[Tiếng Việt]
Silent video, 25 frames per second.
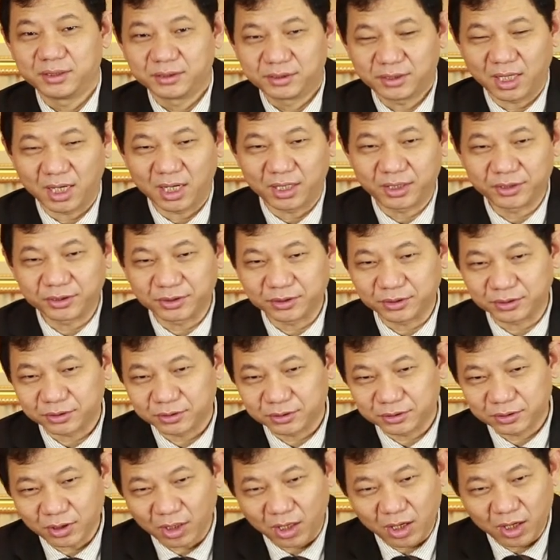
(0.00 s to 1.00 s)
chờ
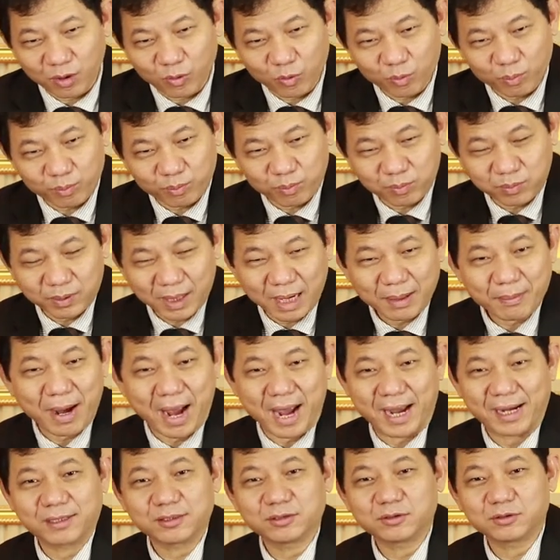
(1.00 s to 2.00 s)
cho các
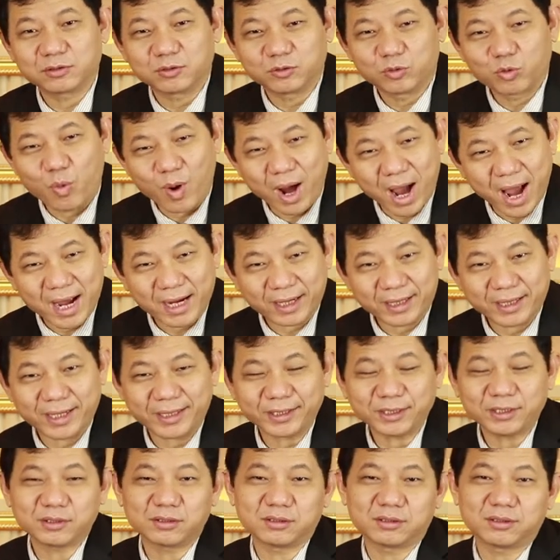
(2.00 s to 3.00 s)
bạn qua
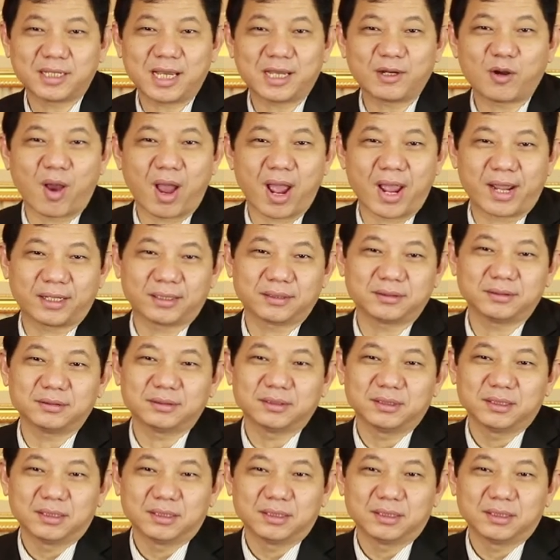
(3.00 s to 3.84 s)
cái giai đoạn